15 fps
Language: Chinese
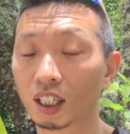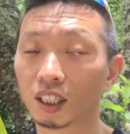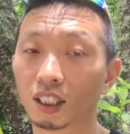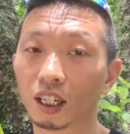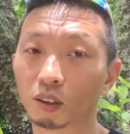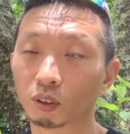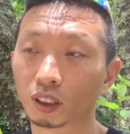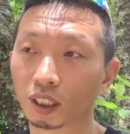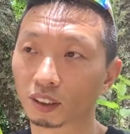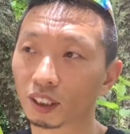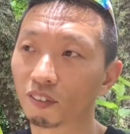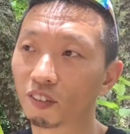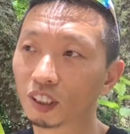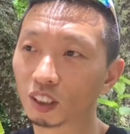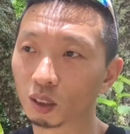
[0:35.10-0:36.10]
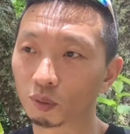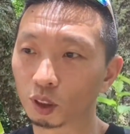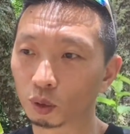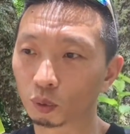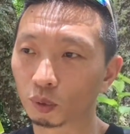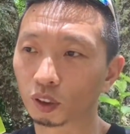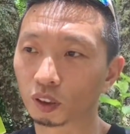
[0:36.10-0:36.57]
那我想在翻这本
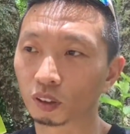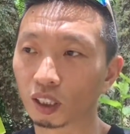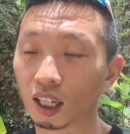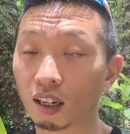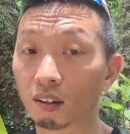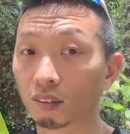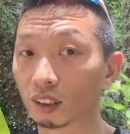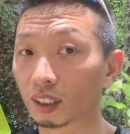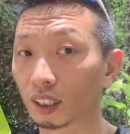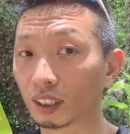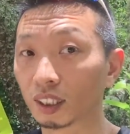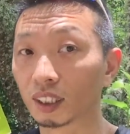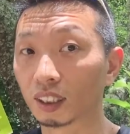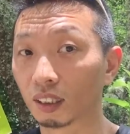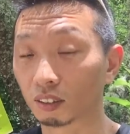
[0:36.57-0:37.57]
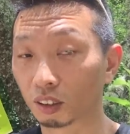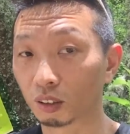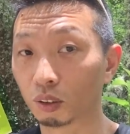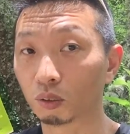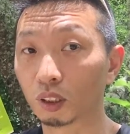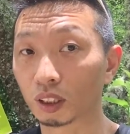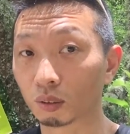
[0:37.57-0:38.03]
书的时候，他让我想起小时
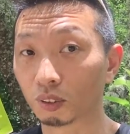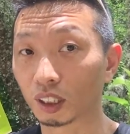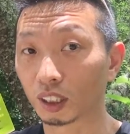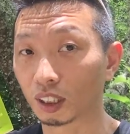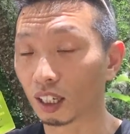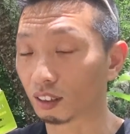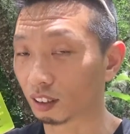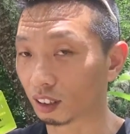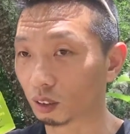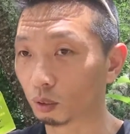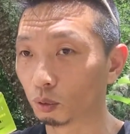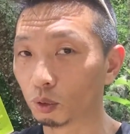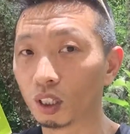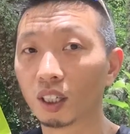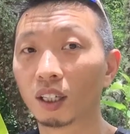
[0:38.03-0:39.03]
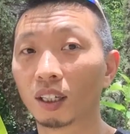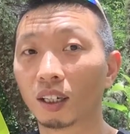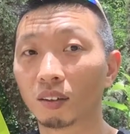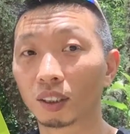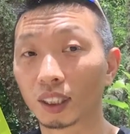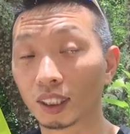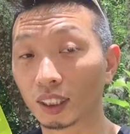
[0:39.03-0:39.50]
候为什么喜好生物，让
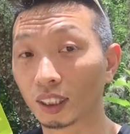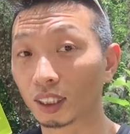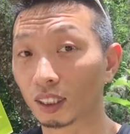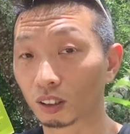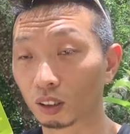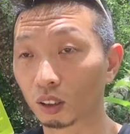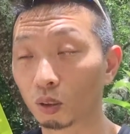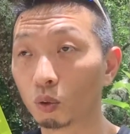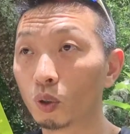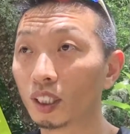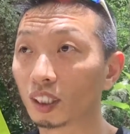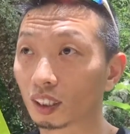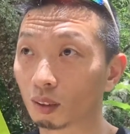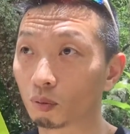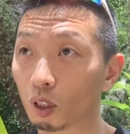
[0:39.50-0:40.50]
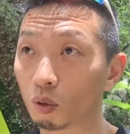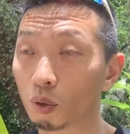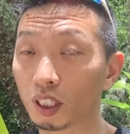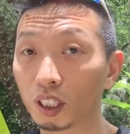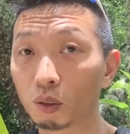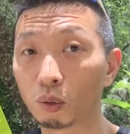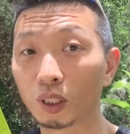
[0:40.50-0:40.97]
我想起小时候为什么
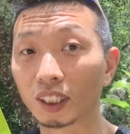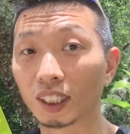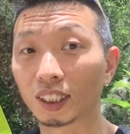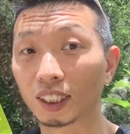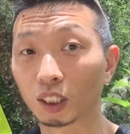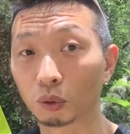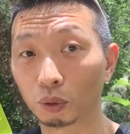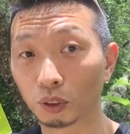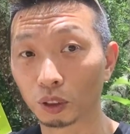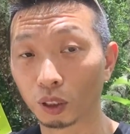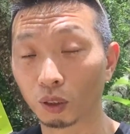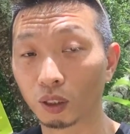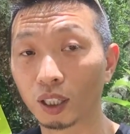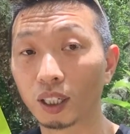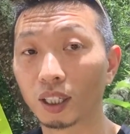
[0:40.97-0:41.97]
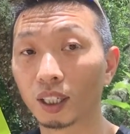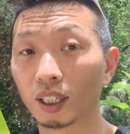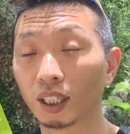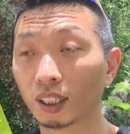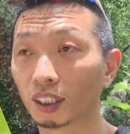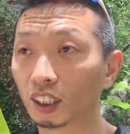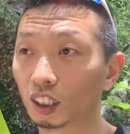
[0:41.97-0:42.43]
会因为这些昆虫
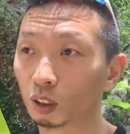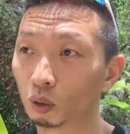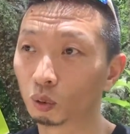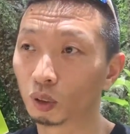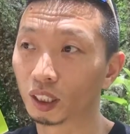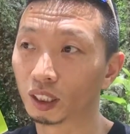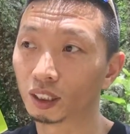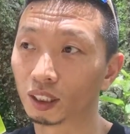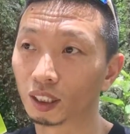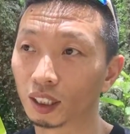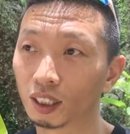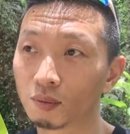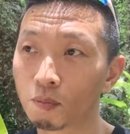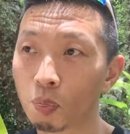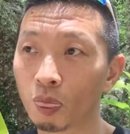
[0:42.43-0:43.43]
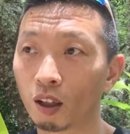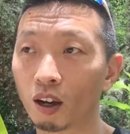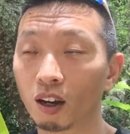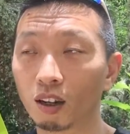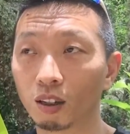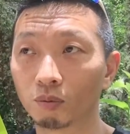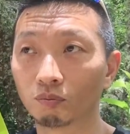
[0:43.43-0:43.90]
而进入了一个
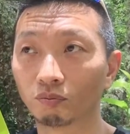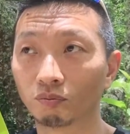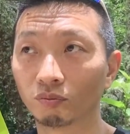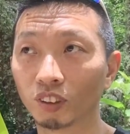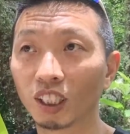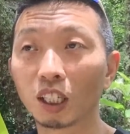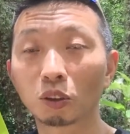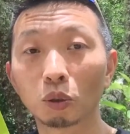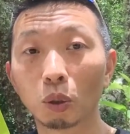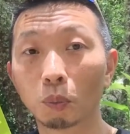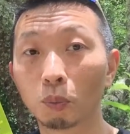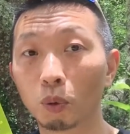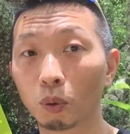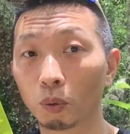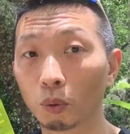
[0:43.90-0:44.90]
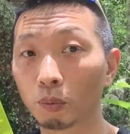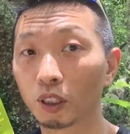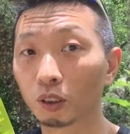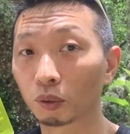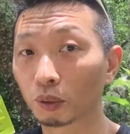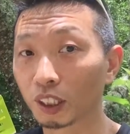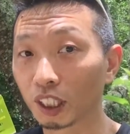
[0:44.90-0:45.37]
嗯，应该说我我我不
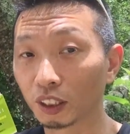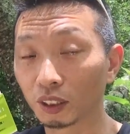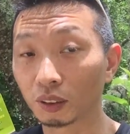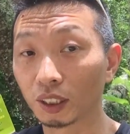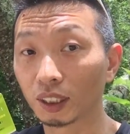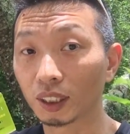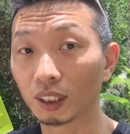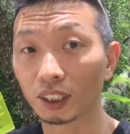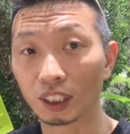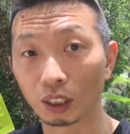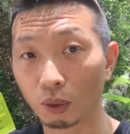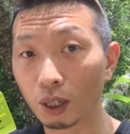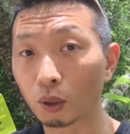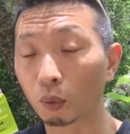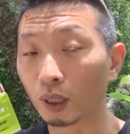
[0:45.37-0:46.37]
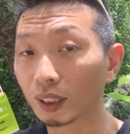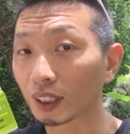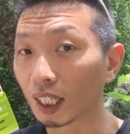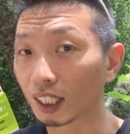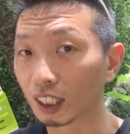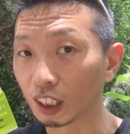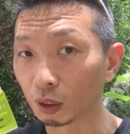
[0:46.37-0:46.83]
能说研究，而是喜欢观
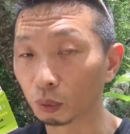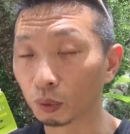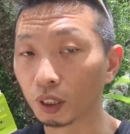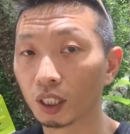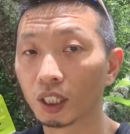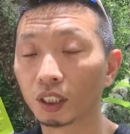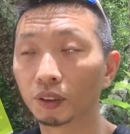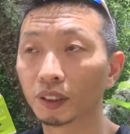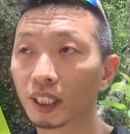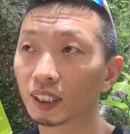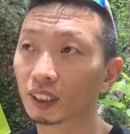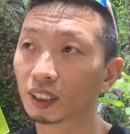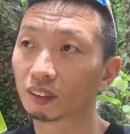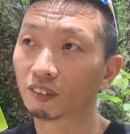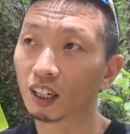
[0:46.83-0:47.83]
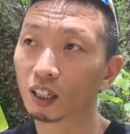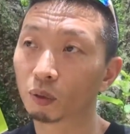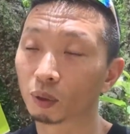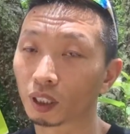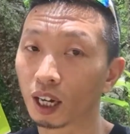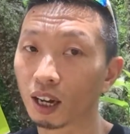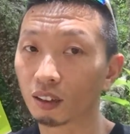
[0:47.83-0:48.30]
察的领域，因为它启发了
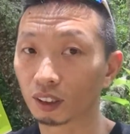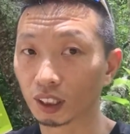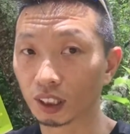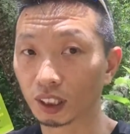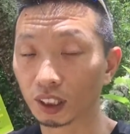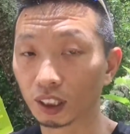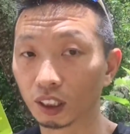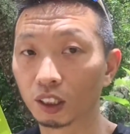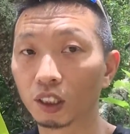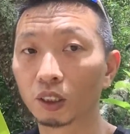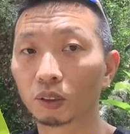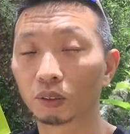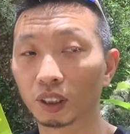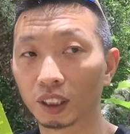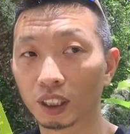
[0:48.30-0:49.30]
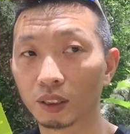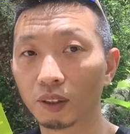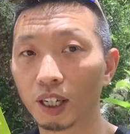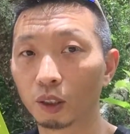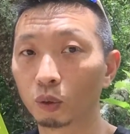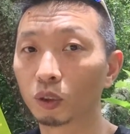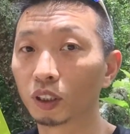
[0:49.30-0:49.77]
我的好奇心。所以各
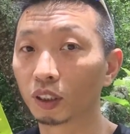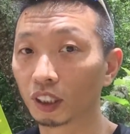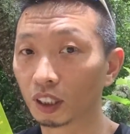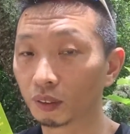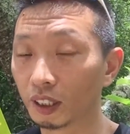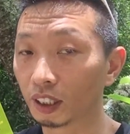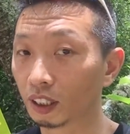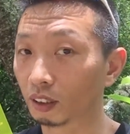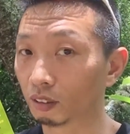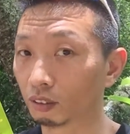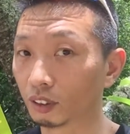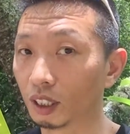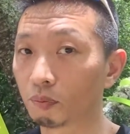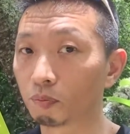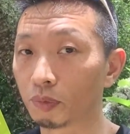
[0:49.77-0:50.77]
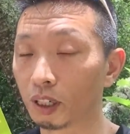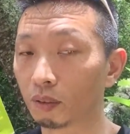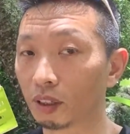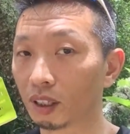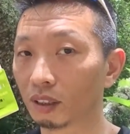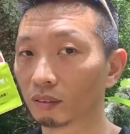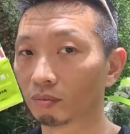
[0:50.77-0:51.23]
位如果有机会到书店，别
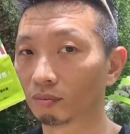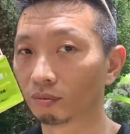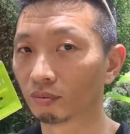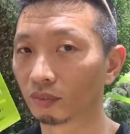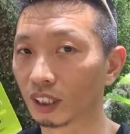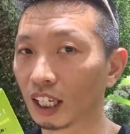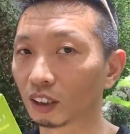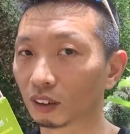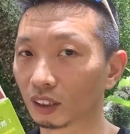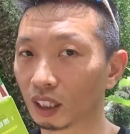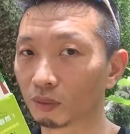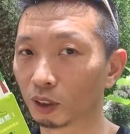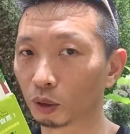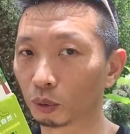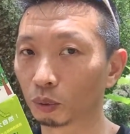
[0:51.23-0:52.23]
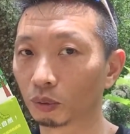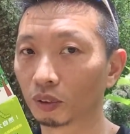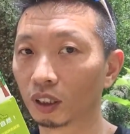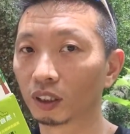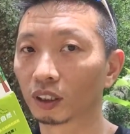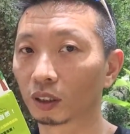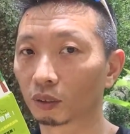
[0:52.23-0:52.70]
忘了带走这本书，
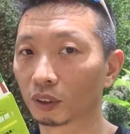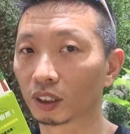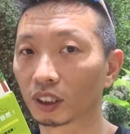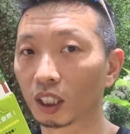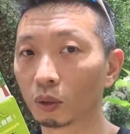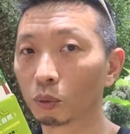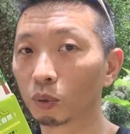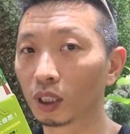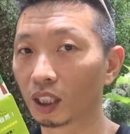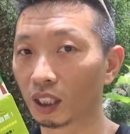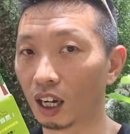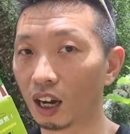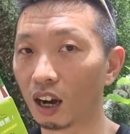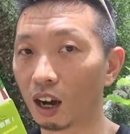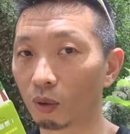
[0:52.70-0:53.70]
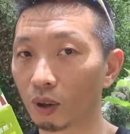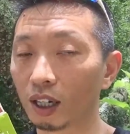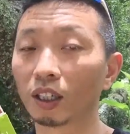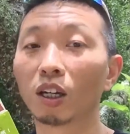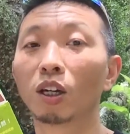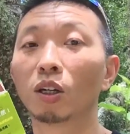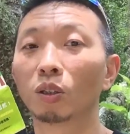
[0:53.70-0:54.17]
叫做《生物课好好
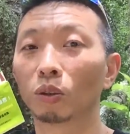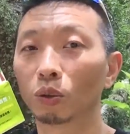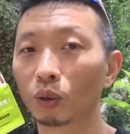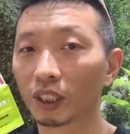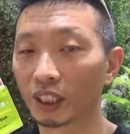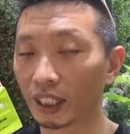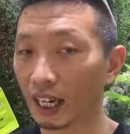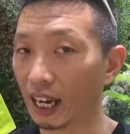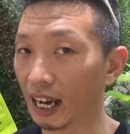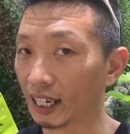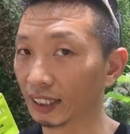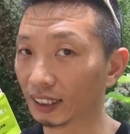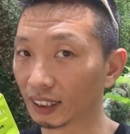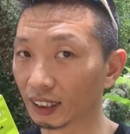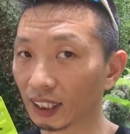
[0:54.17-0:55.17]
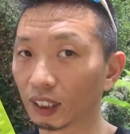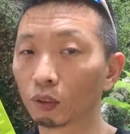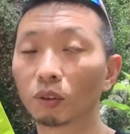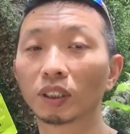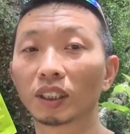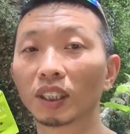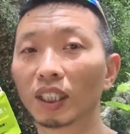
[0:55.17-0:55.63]
玩》。如果你的孩子
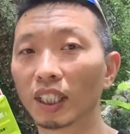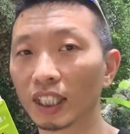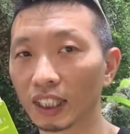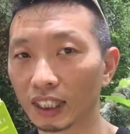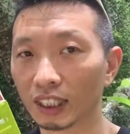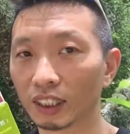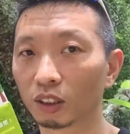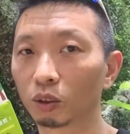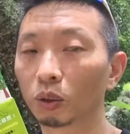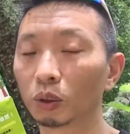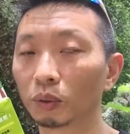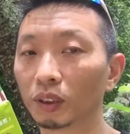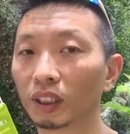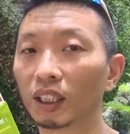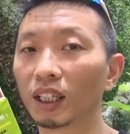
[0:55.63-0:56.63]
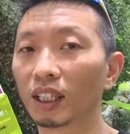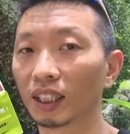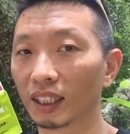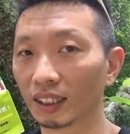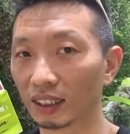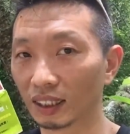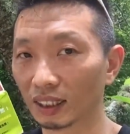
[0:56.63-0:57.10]
或者是你，对于一个任
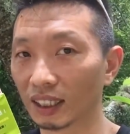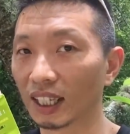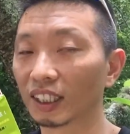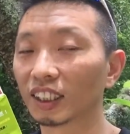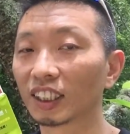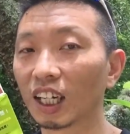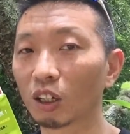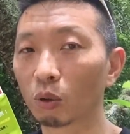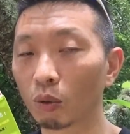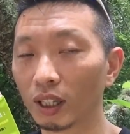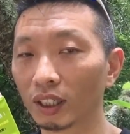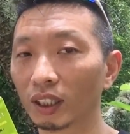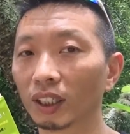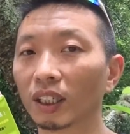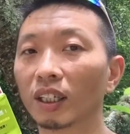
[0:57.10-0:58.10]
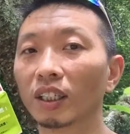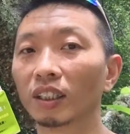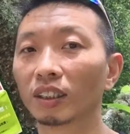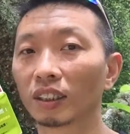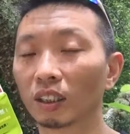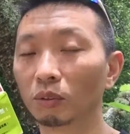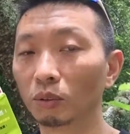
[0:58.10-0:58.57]
何自然相关的、
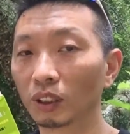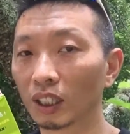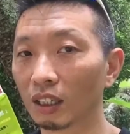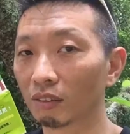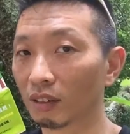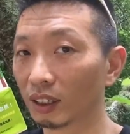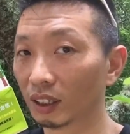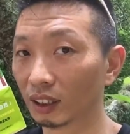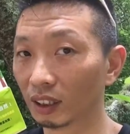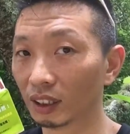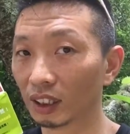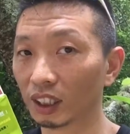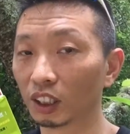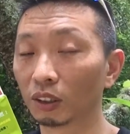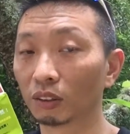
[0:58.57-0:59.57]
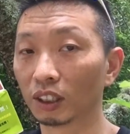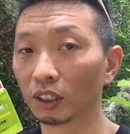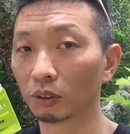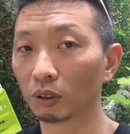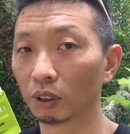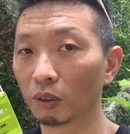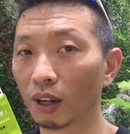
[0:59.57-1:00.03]
生物相关的事情有
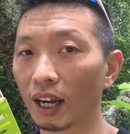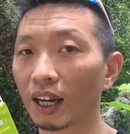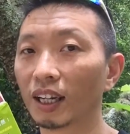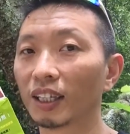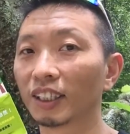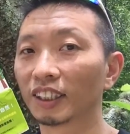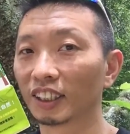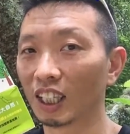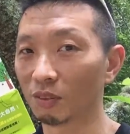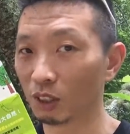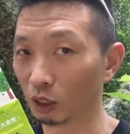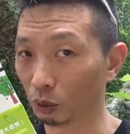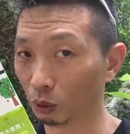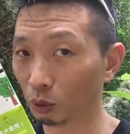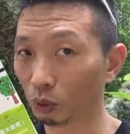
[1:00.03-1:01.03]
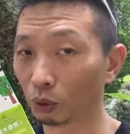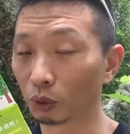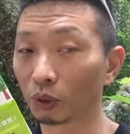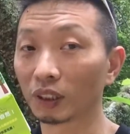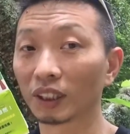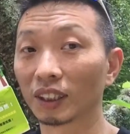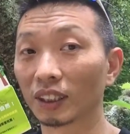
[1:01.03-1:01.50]
兴趣的话，这本书
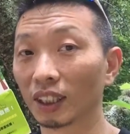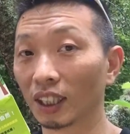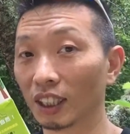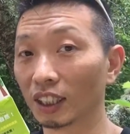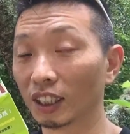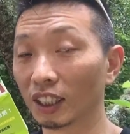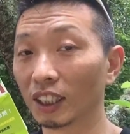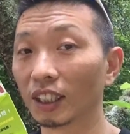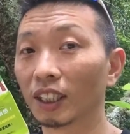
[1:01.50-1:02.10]
绝对适合你。